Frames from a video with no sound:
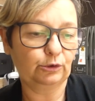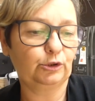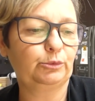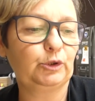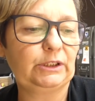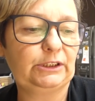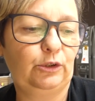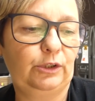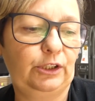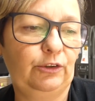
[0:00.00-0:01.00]
dos botes
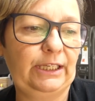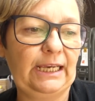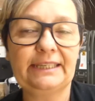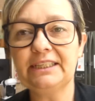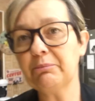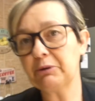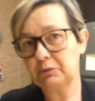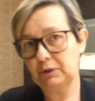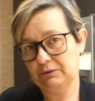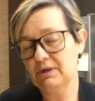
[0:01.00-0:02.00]
no creo que haya,
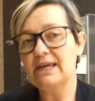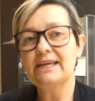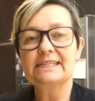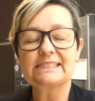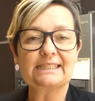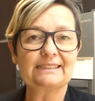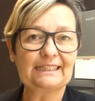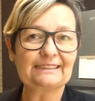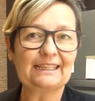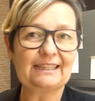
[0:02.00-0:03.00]
pero bueno, se
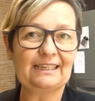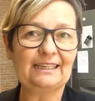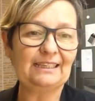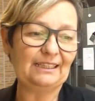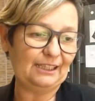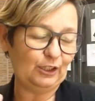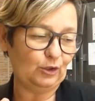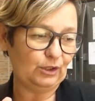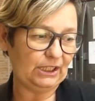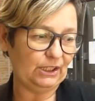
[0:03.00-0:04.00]
trata de ir
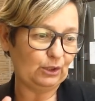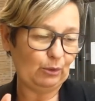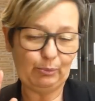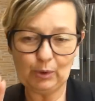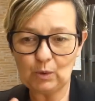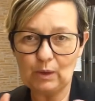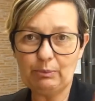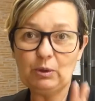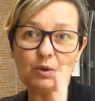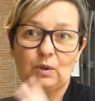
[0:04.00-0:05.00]
cogiendo poco
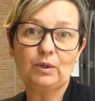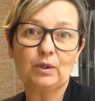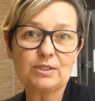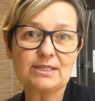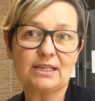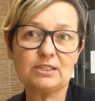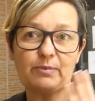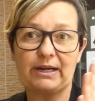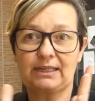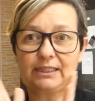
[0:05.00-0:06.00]
a poco cosas
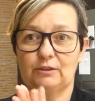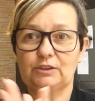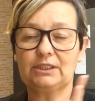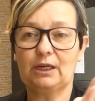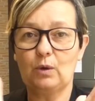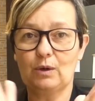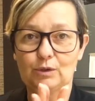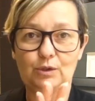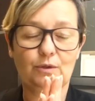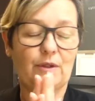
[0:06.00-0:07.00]
para que no sea
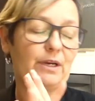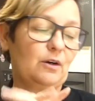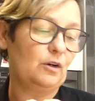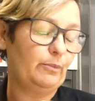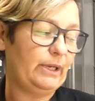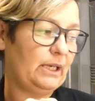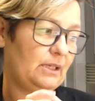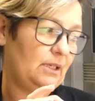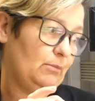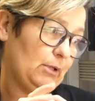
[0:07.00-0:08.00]
luego todo de golpe
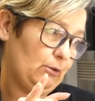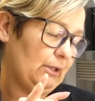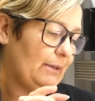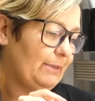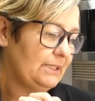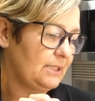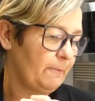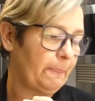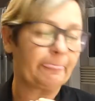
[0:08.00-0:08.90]
y me duela más.